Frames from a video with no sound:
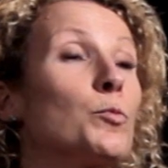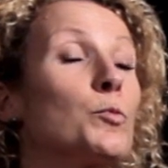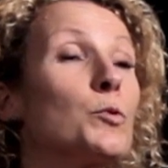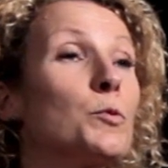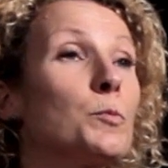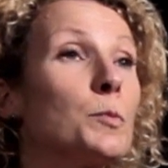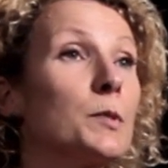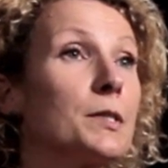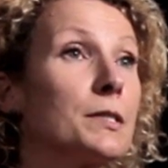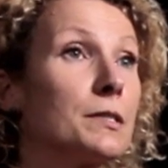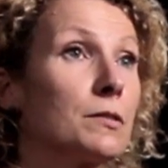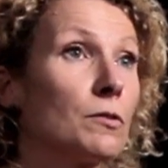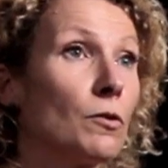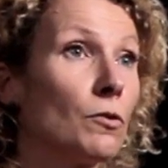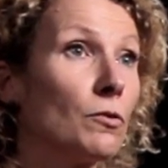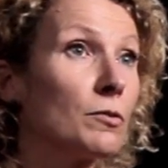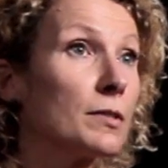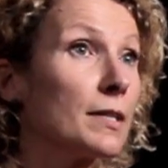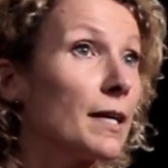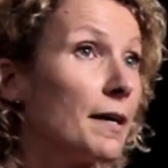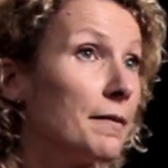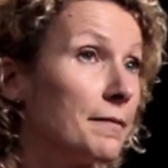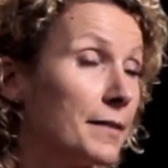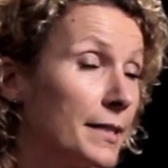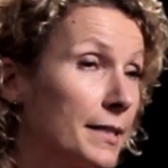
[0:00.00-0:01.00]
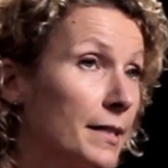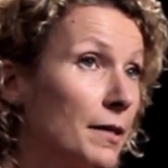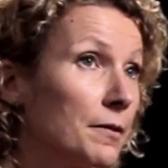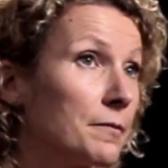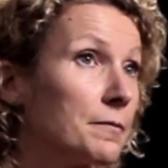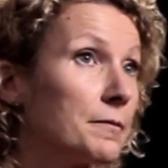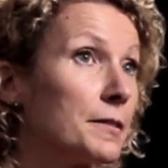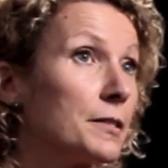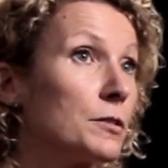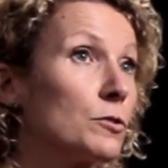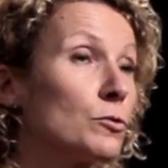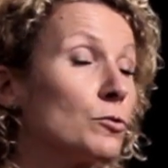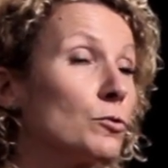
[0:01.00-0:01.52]
plus puissante avec un
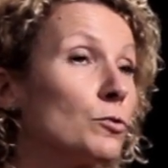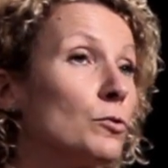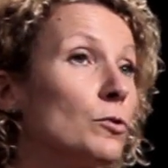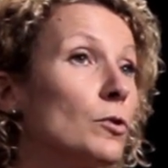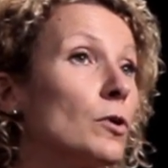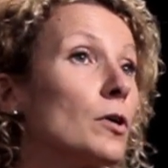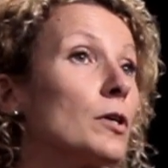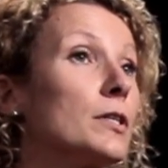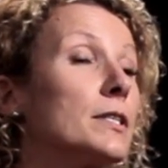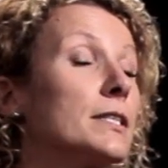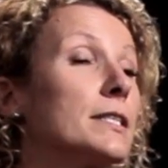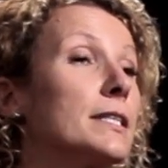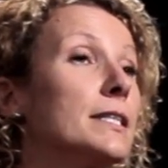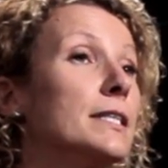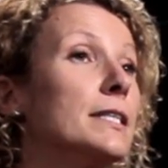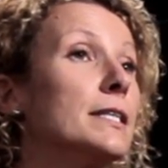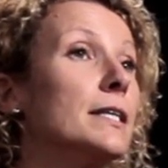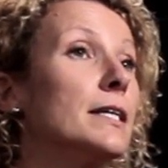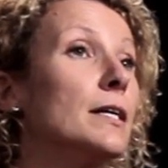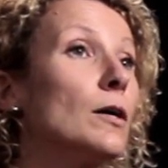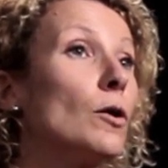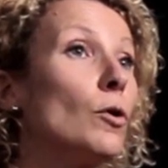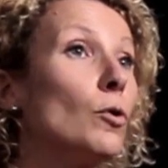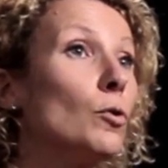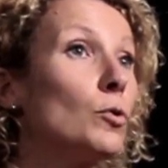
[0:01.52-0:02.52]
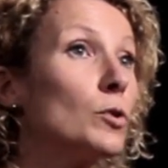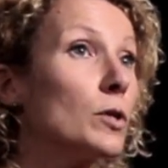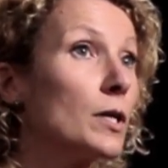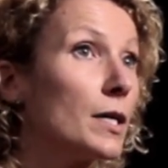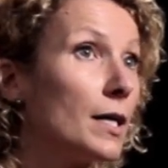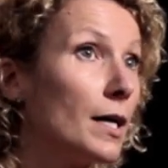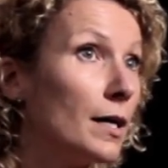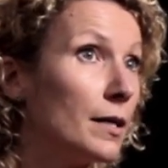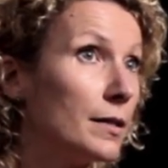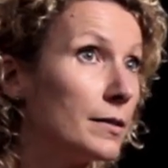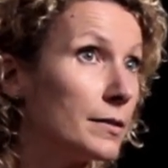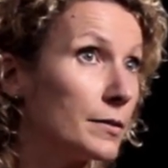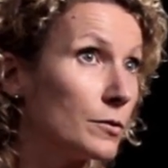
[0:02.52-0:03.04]
faisceau qui est
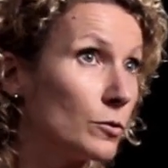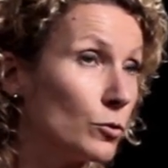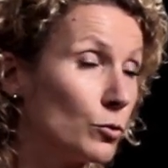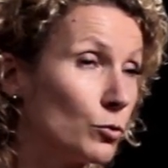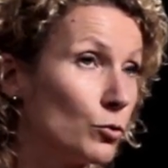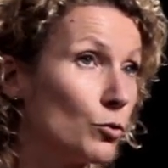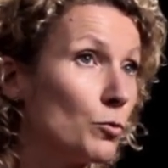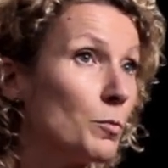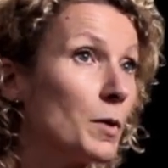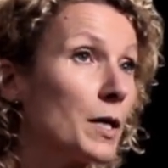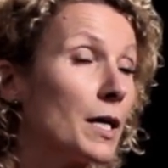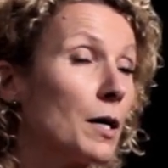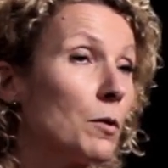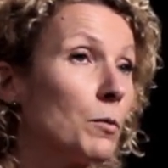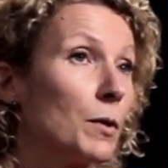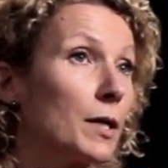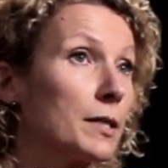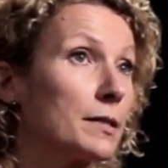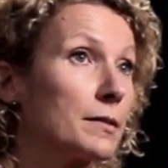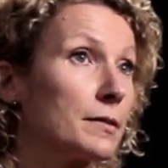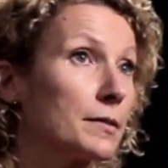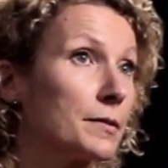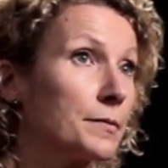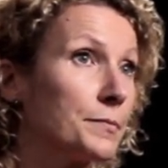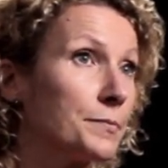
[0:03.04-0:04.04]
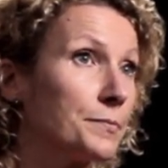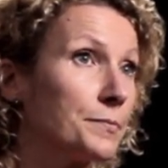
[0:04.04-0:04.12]
au-delà de 2 mégawatts